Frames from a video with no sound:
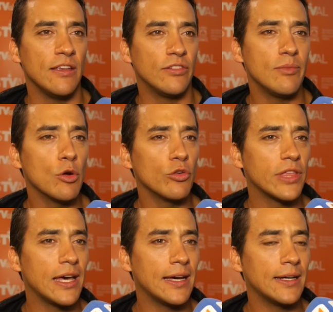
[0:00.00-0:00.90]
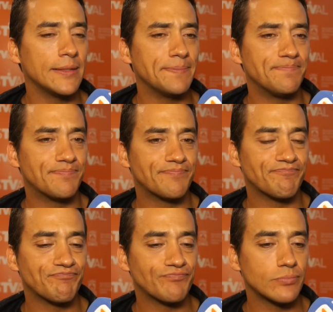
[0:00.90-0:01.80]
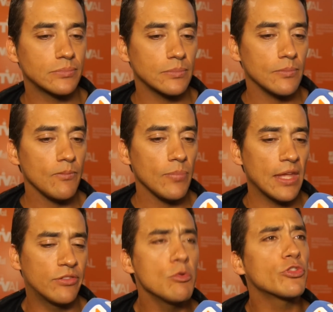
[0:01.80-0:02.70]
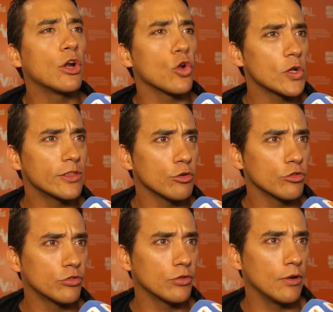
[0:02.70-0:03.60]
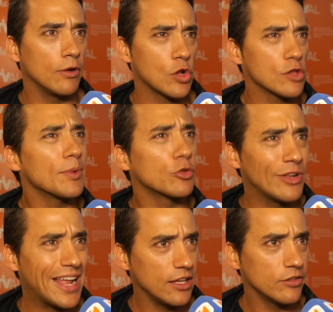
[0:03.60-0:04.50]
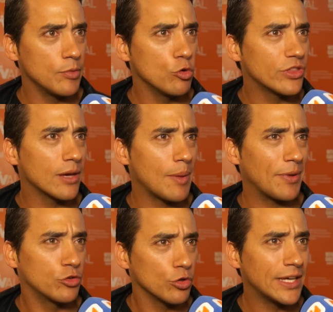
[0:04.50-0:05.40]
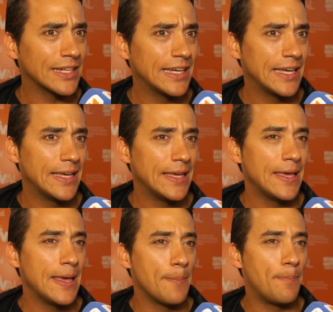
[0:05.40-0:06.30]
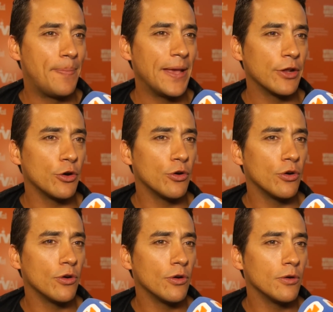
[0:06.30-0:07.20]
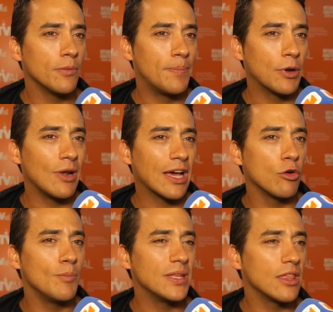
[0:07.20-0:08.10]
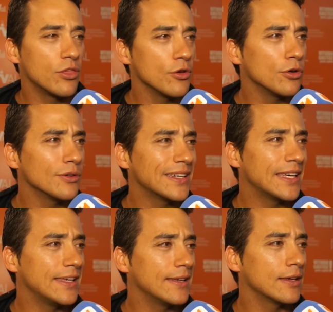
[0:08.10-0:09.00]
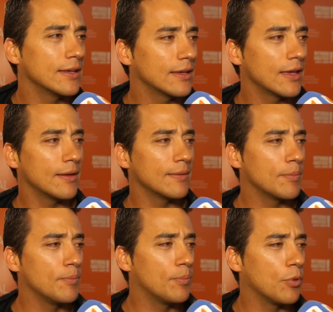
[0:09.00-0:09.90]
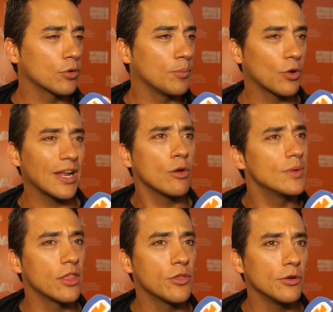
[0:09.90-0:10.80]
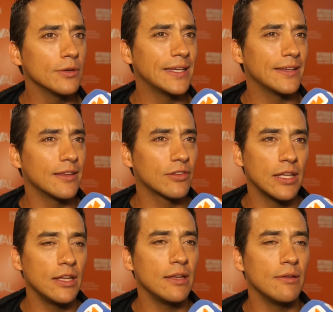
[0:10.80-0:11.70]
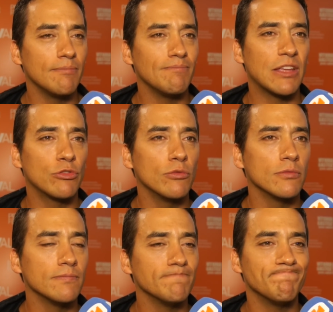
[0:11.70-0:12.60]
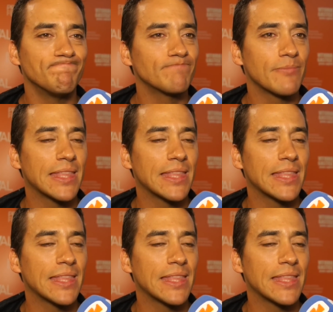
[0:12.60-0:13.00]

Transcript: sí me gusta, sí me gustan los retos, los retos personales, me gustan, me apasionan pero, pero la competición, eh, por, la competición es que es un...